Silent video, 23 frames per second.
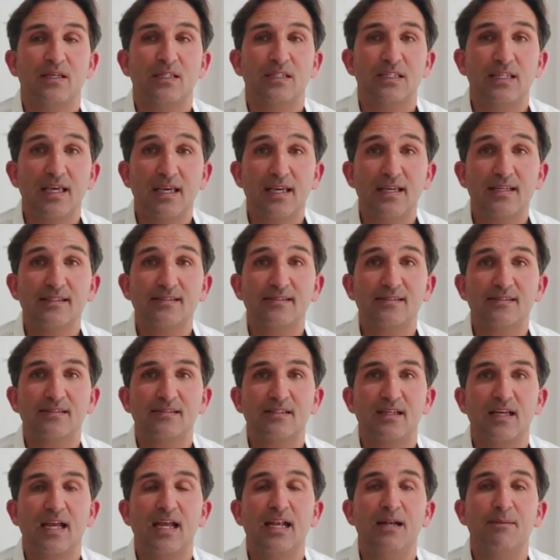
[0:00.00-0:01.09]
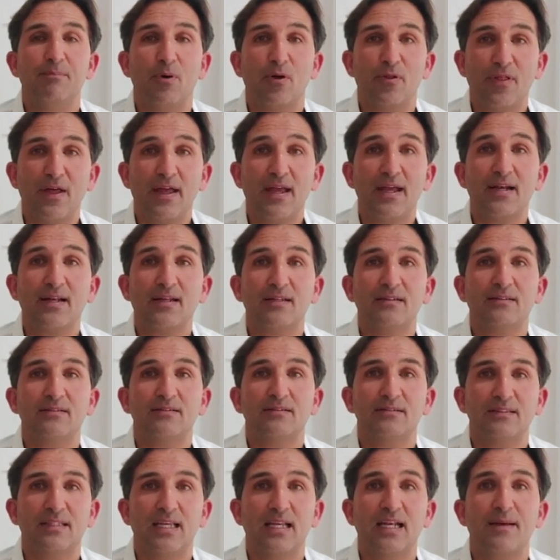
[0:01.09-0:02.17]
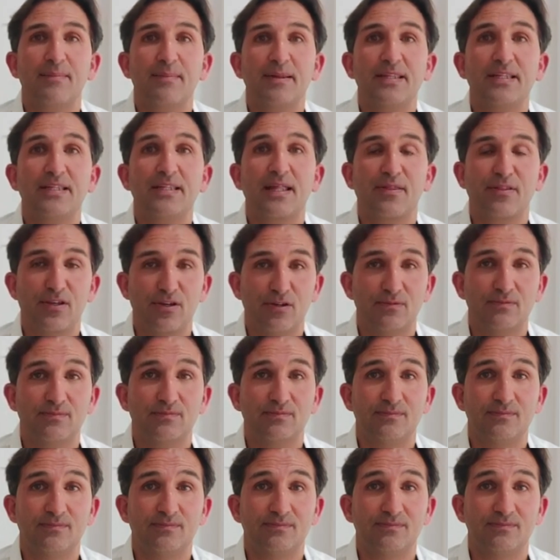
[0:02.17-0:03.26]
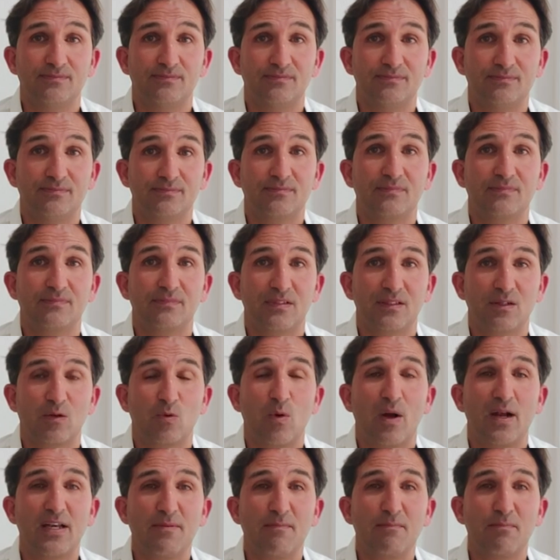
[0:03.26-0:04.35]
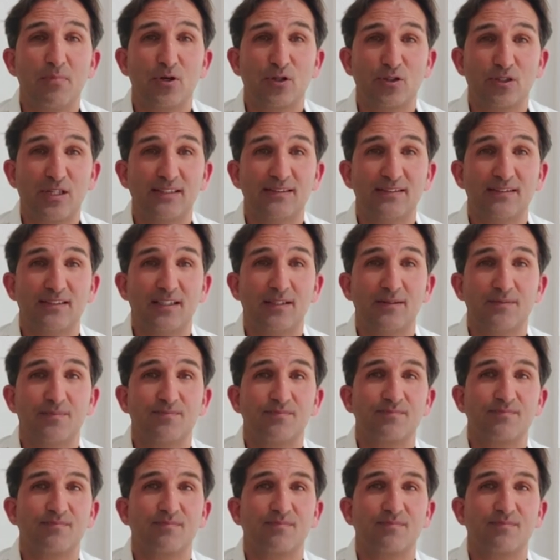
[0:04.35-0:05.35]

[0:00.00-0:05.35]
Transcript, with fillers: y es El poder de la meditación. ¿Cuán importante?